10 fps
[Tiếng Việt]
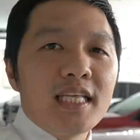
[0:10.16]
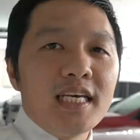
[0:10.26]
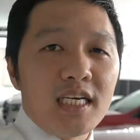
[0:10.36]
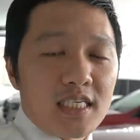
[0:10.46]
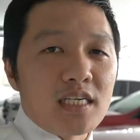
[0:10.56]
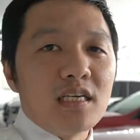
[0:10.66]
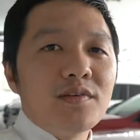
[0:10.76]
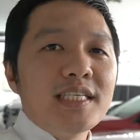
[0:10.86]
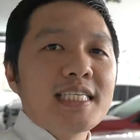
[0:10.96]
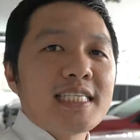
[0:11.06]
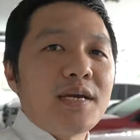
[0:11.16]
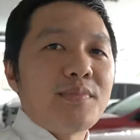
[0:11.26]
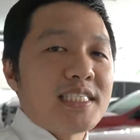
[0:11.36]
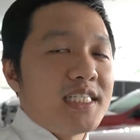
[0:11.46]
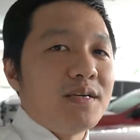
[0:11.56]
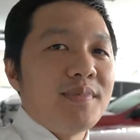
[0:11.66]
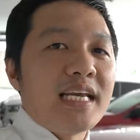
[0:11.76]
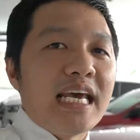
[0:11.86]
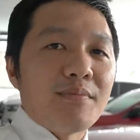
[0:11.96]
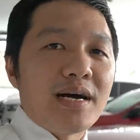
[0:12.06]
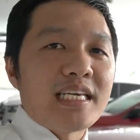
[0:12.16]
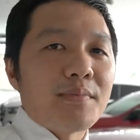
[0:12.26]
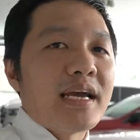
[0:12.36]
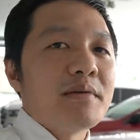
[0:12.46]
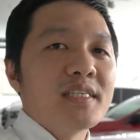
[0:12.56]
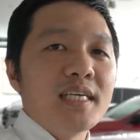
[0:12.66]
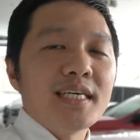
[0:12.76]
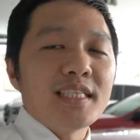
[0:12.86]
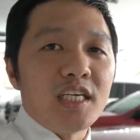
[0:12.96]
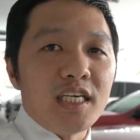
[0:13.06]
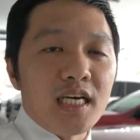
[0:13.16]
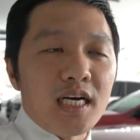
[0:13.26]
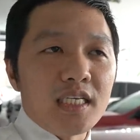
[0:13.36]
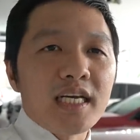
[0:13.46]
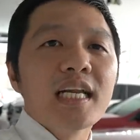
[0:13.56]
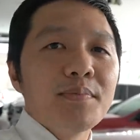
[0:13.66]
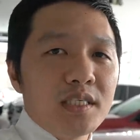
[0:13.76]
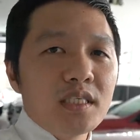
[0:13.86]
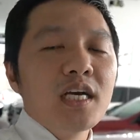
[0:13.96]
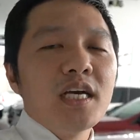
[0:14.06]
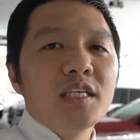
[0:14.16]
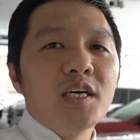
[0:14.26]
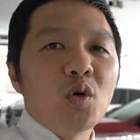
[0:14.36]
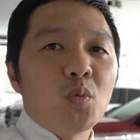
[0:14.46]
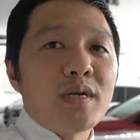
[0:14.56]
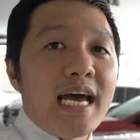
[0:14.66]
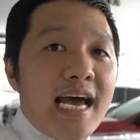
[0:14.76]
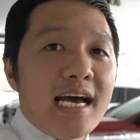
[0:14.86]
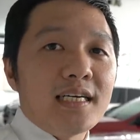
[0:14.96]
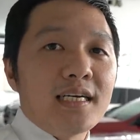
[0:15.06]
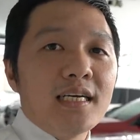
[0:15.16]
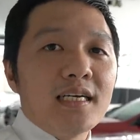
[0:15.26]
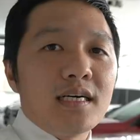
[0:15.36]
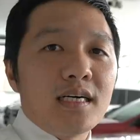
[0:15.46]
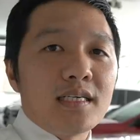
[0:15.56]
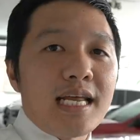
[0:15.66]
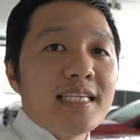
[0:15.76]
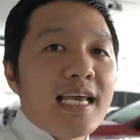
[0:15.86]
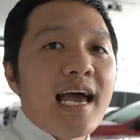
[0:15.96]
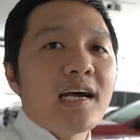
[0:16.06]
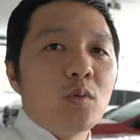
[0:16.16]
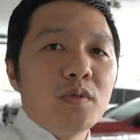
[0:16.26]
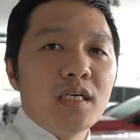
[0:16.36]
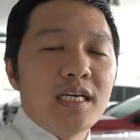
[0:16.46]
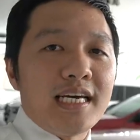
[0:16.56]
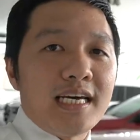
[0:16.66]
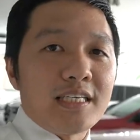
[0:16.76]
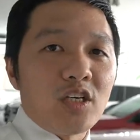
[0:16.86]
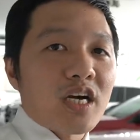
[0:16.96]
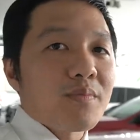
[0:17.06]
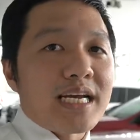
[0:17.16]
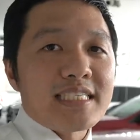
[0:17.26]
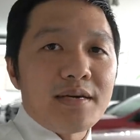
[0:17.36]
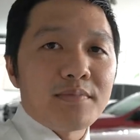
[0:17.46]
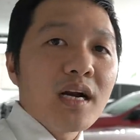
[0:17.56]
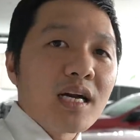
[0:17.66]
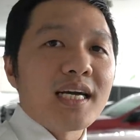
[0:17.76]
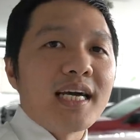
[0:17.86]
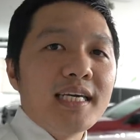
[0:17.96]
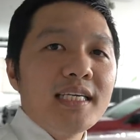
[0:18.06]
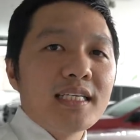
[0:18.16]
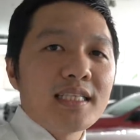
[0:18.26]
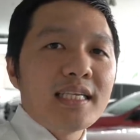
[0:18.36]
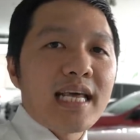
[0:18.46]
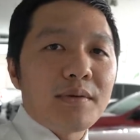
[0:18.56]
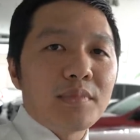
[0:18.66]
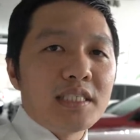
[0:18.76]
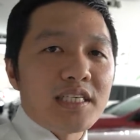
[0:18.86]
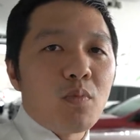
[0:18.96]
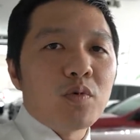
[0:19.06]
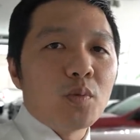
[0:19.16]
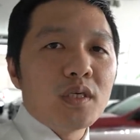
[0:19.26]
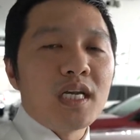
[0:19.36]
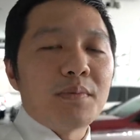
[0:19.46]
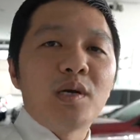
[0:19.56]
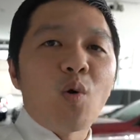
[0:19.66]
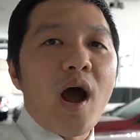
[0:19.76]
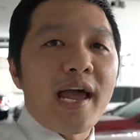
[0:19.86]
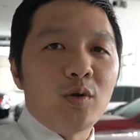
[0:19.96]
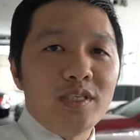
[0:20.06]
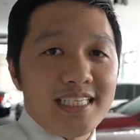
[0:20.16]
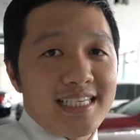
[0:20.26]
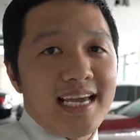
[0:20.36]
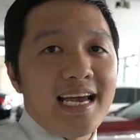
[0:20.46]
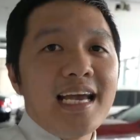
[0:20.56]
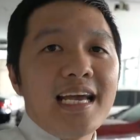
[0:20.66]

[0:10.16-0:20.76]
Thì thật sự với chiếc xe Mercedes-Benz E300 AMG thì à, những cái clip trước Duy cũng đã à, đánh giá cũng như là cho các bạn xem rất là kỹ tính năng bên trong cũng như là bên ngoài của chiếc xe